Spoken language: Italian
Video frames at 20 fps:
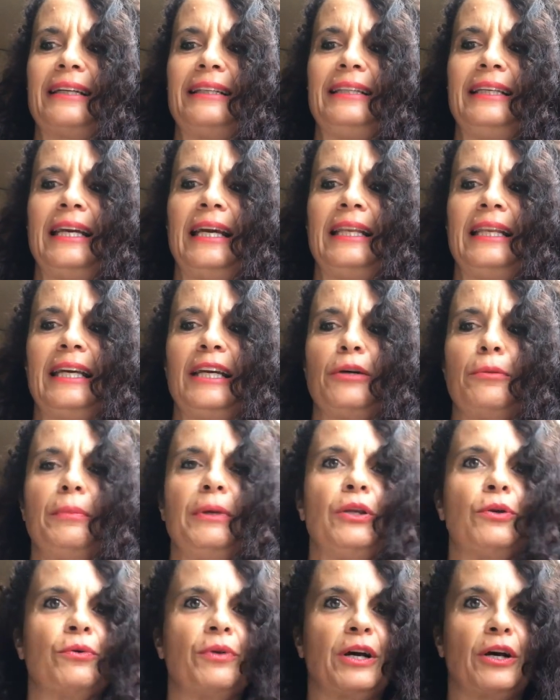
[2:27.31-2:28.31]
di
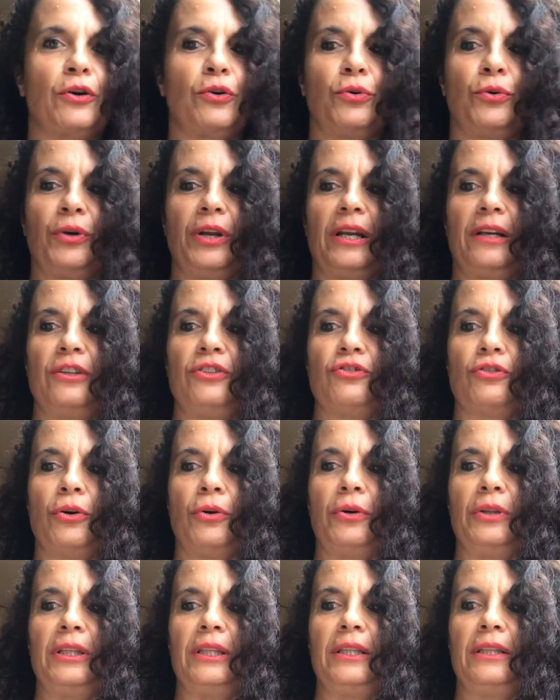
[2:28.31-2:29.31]
enigmi non ancora
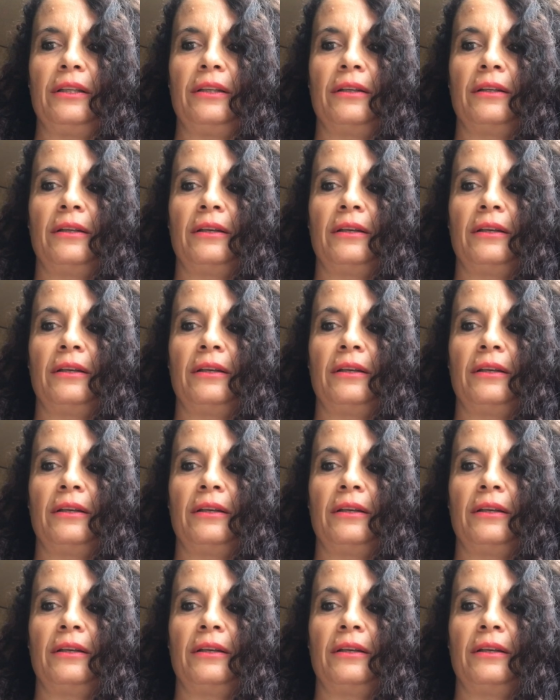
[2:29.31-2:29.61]
risolti.